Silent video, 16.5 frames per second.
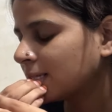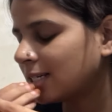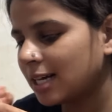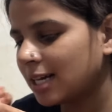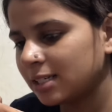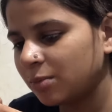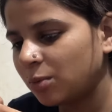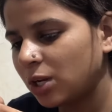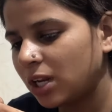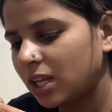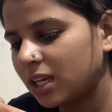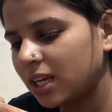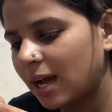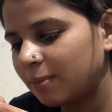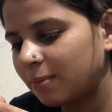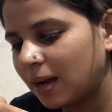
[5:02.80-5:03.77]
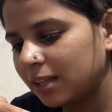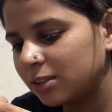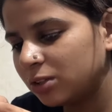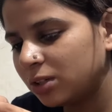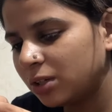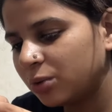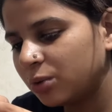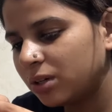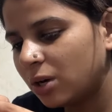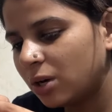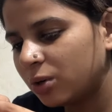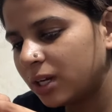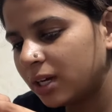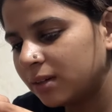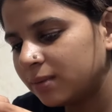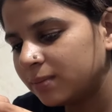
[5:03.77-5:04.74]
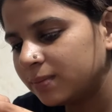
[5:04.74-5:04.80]
अरे बोले कि आप काजू ना रुका हो
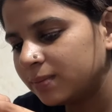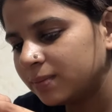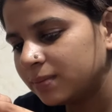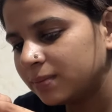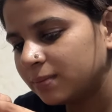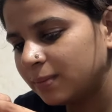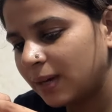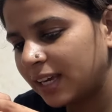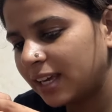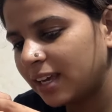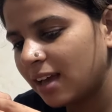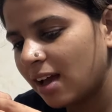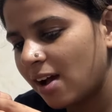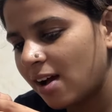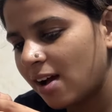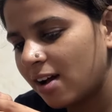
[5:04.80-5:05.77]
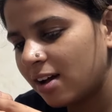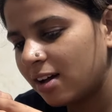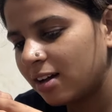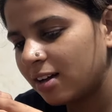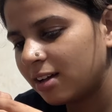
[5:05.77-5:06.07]
ना मैं कि हाँ